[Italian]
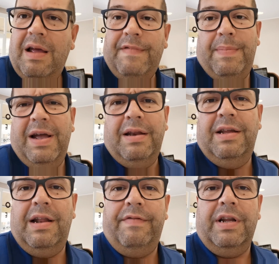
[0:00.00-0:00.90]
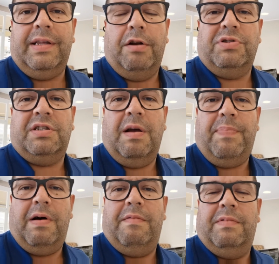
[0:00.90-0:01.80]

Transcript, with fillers: Vabbè, lì la verità non si, saprà,